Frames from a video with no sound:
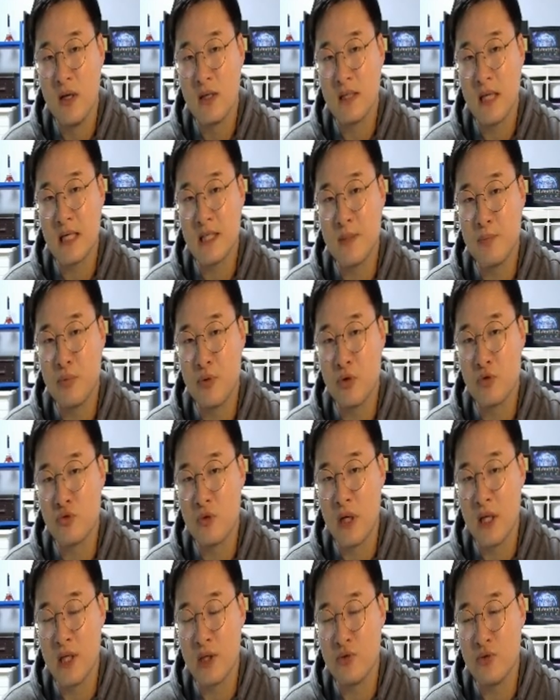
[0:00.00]
40%
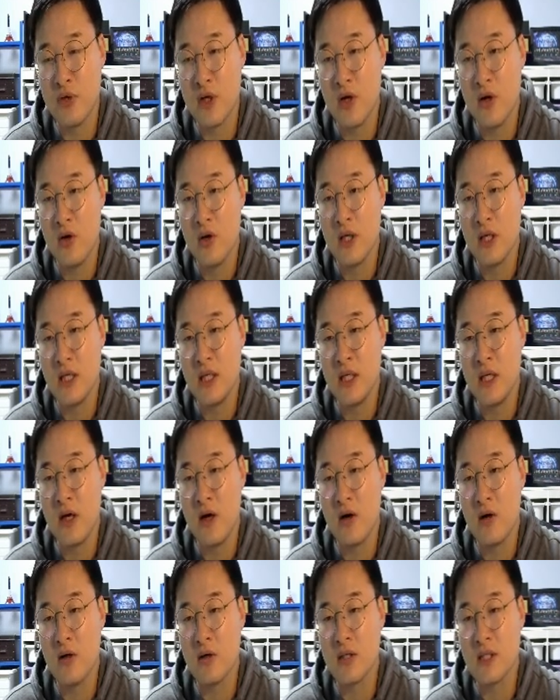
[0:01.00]
구간이고요.
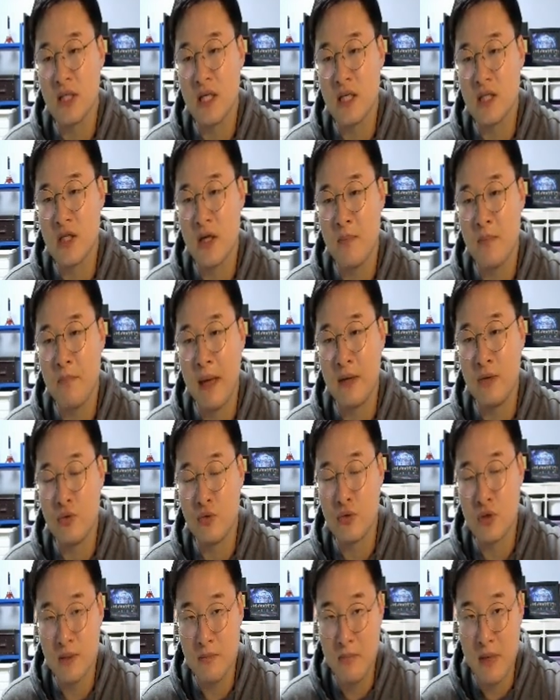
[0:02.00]
2억
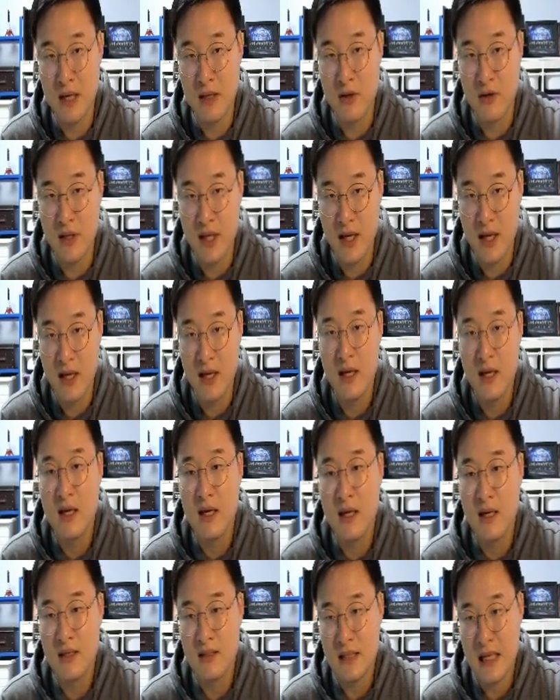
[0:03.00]
7,160만 원의
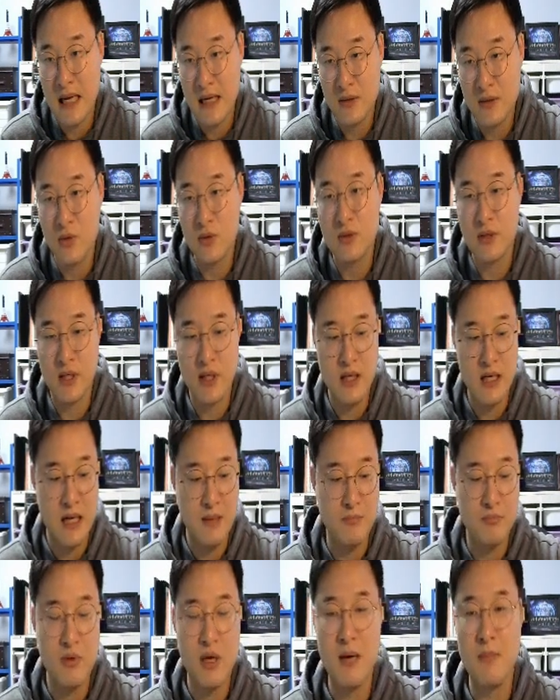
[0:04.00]
상속세를
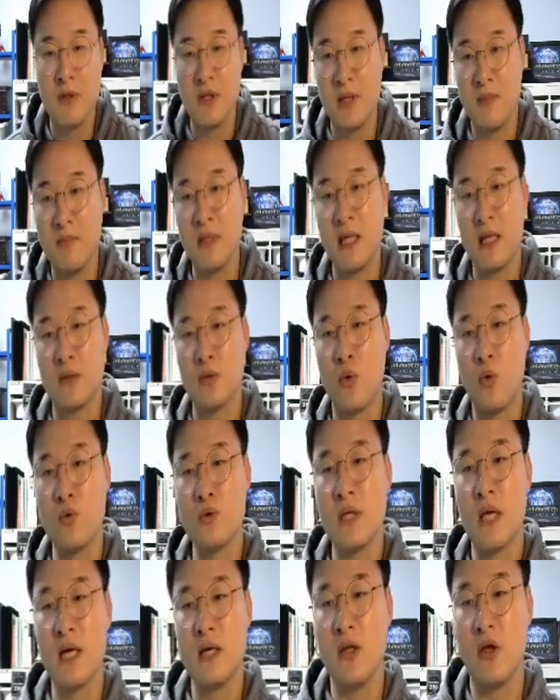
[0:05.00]
납부하면 됩니다.
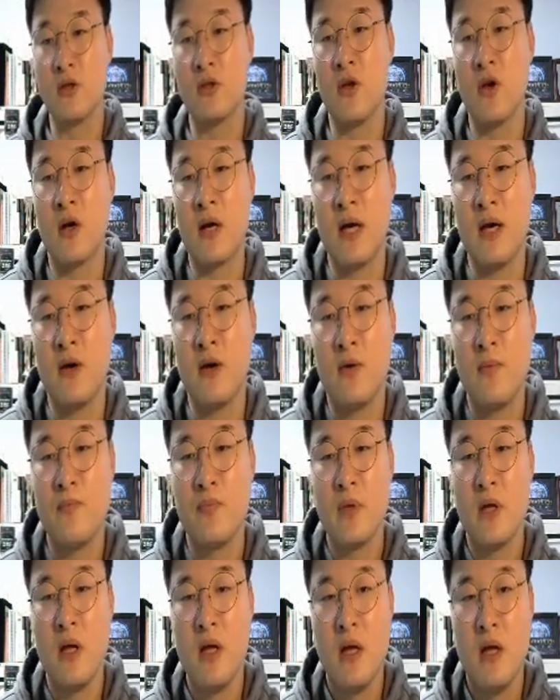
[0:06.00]
동생은 어떨까요?
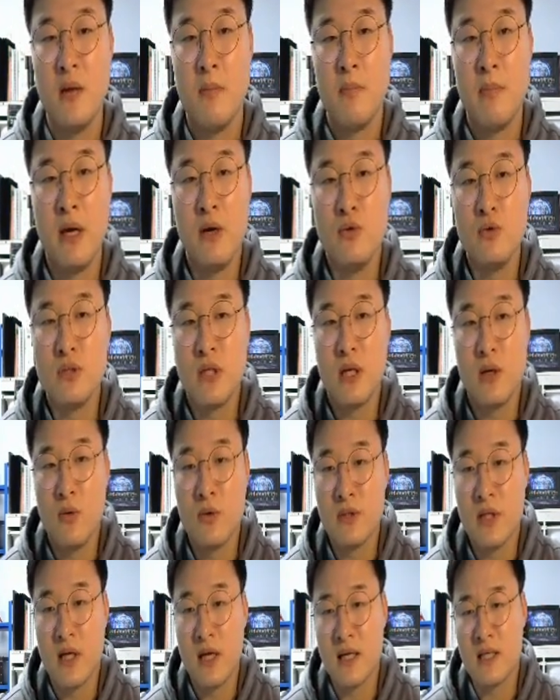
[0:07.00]
배우자
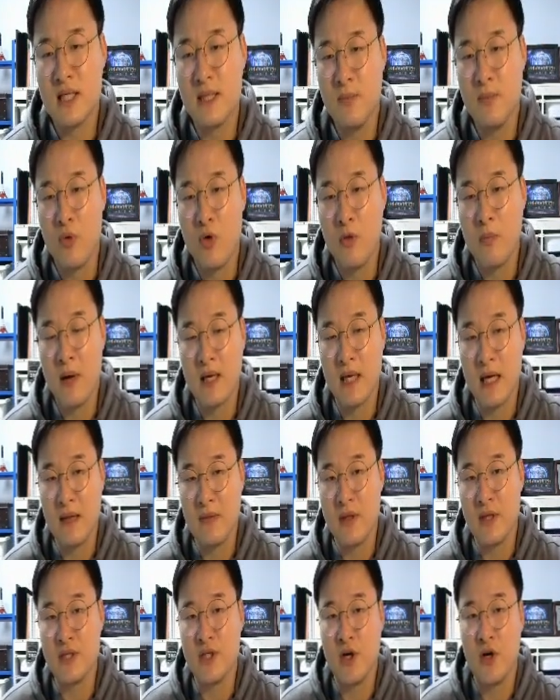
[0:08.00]
공제가 15억밖에
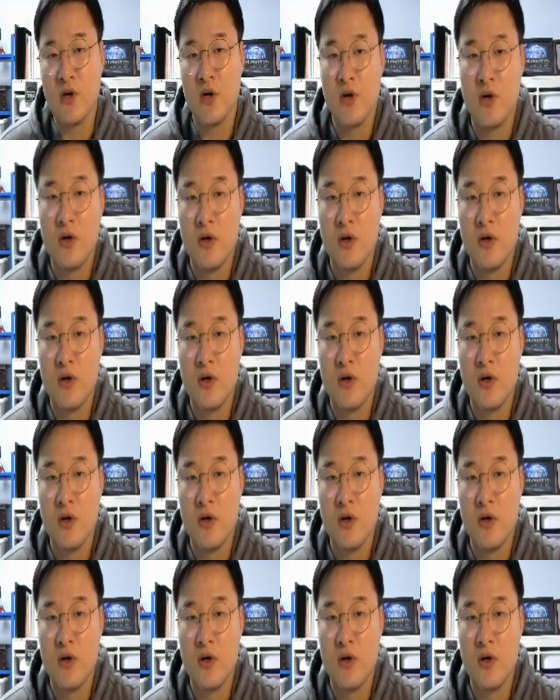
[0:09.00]
안 되죠.